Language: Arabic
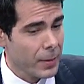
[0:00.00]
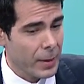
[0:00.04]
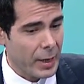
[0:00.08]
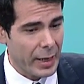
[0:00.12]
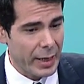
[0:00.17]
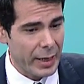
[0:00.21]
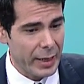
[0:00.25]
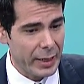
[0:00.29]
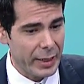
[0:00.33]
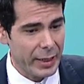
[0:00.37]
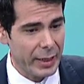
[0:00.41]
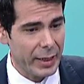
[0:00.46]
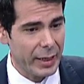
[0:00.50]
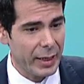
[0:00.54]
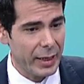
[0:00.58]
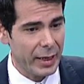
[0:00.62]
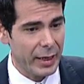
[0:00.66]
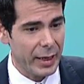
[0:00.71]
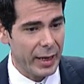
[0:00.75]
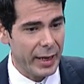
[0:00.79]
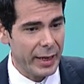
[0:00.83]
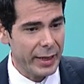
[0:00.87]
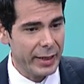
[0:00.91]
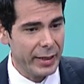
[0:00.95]

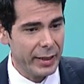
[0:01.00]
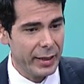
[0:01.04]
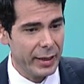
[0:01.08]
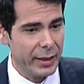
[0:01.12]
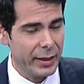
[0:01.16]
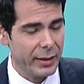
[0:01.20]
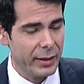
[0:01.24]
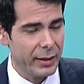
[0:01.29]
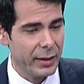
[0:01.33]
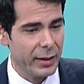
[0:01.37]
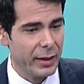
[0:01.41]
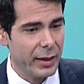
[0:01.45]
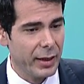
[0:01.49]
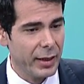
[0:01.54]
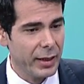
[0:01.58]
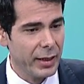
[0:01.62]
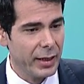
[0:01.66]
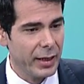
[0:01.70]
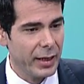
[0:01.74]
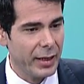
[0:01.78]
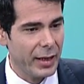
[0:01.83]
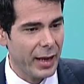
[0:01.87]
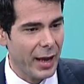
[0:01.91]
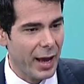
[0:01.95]
هي هن
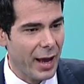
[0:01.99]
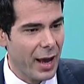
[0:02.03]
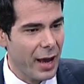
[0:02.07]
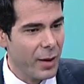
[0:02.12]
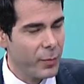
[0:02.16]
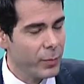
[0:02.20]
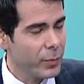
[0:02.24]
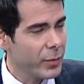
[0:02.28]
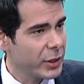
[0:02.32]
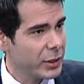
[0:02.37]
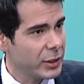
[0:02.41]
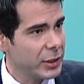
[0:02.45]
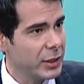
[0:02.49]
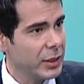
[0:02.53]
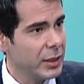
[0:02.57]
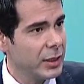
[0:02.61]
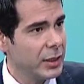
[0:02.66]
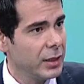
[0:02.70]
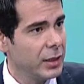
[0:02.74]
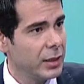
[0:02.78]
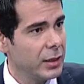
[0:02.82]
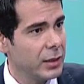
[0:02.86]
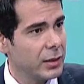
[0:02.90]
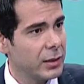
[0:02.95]
هن اهم
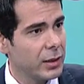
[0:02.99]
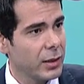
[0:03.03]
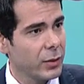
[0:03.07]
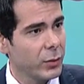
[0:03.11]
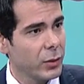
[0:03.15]
شيء